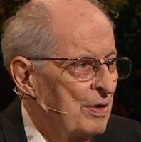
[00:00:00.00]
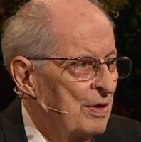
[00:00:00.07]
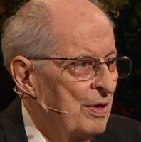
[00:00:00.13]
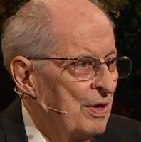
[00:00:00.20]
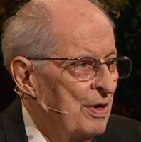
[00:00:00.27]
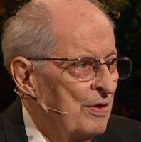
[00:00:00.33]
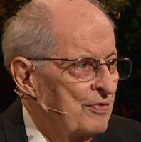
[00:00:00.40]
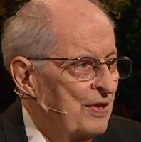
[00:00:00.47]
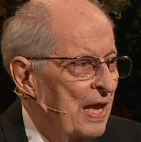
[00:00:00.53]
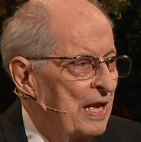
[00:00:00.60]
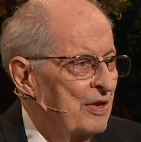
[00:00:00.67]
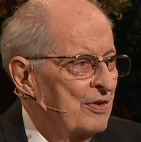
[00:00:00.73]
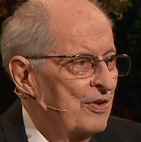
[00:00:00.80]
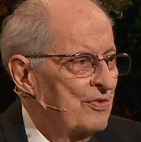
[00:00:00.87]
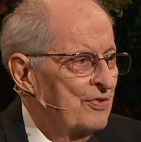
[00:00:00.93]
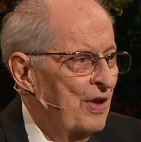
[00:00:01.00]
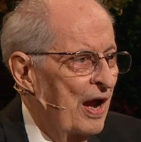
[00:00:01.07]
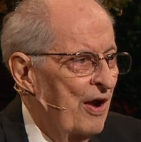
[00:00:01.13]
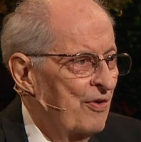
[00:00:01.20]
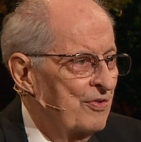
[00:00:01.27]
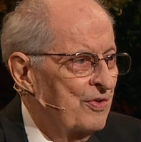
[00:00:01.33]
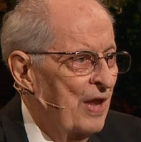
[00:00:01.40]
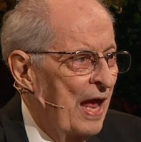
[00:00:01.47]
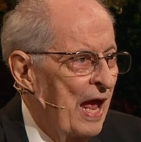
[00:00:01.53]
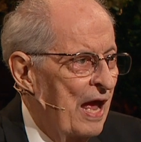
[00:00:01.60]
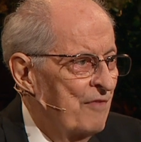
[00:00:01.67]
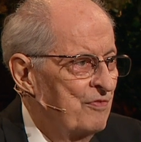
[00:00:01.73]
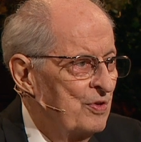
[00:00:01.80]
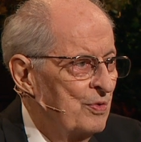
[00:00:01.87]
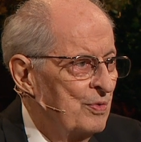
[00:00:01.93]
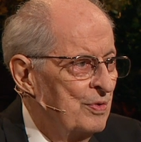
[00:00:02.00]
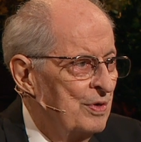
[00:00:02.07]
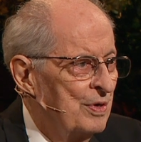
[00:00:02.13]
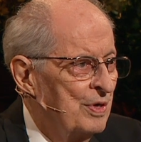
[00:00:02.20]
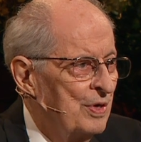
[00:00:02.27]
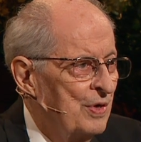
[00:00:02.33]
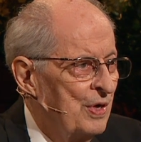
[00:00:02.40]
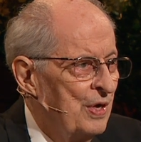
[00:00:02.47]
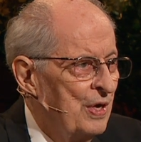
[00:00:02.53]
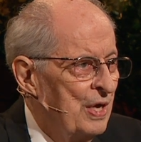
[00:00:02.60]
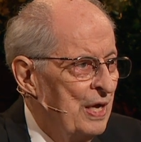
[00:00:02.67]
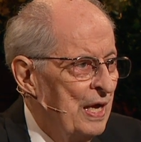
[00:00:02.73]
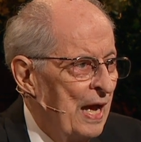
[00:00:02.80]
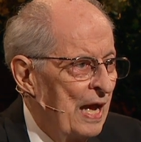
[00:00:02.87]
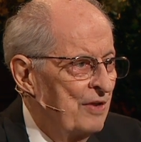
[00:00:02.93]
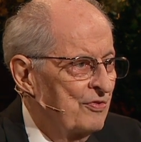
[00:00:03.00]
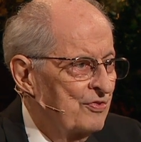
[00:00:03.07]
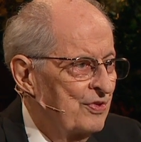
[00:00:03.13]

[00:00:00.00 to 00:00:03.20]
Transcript: Прошу вас, не забывайте об этом.